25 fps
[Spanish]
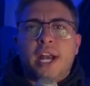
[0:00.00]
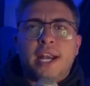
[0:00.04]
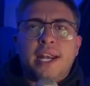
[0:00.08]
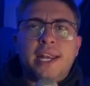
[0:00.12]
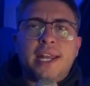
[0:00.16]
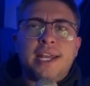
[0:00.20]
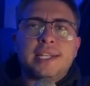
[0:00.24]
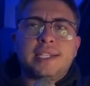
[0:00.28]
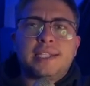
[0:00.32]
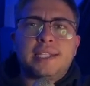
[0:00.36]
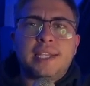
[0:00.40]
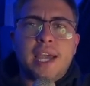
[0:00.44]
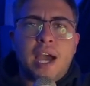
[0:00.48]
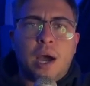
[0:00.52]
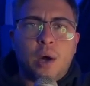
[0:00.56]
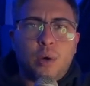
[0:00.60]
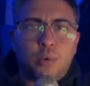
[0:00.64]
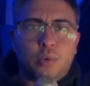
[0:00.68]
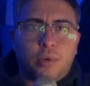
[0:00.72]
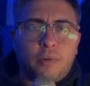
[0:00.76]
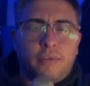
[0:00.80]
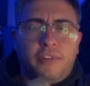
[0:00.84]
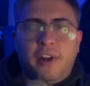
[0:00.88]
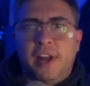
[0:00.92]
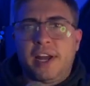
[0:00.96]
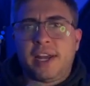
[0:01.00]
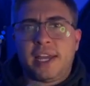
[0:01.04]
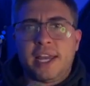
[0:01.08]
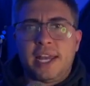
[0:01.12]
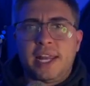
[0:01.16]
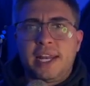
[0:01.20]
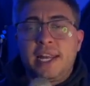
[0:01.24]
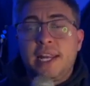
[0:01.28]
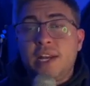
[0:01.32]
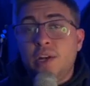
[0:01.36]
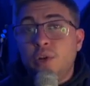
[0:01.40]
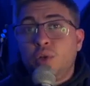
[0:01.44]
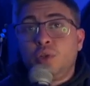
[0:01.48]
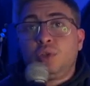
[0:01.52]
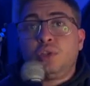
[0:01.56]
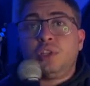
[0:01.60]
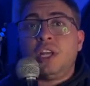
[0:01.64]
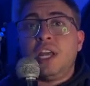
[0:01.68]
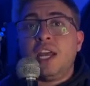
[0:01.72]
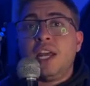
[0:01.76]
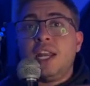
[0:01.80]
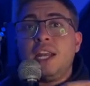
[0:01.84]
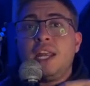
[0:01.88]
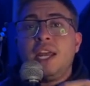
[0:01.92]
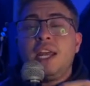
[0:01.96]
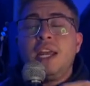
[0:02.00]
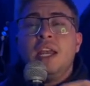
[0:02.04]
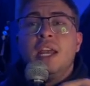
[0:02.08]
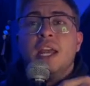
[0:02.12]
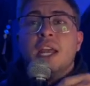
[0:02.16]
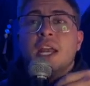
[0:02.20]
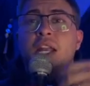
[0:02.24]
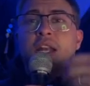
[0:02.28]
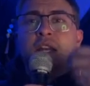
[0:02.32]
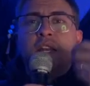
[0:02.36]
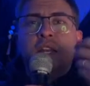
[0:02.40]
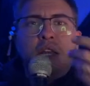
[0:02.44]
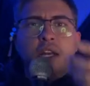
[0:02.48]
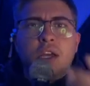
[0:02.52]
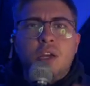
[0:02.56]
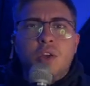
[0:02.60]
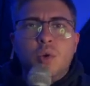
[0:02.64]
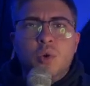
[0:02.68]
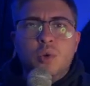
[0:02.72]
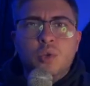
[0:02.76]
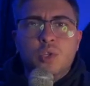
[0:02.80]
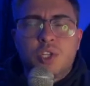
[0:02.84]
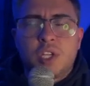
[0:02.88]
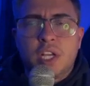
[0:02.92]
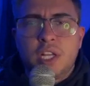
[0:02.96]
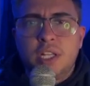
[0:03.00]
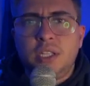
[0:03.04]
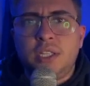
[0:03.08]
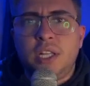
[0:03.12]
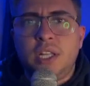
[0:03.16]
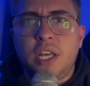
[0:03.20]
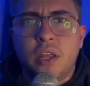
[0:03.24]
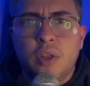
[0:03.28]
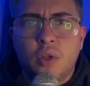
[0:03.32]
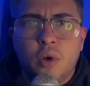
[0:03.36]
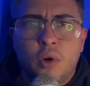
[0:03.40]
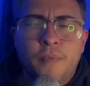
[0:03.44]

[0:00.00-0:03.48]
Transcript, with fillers: se autoflagele? No tiene ningún sentido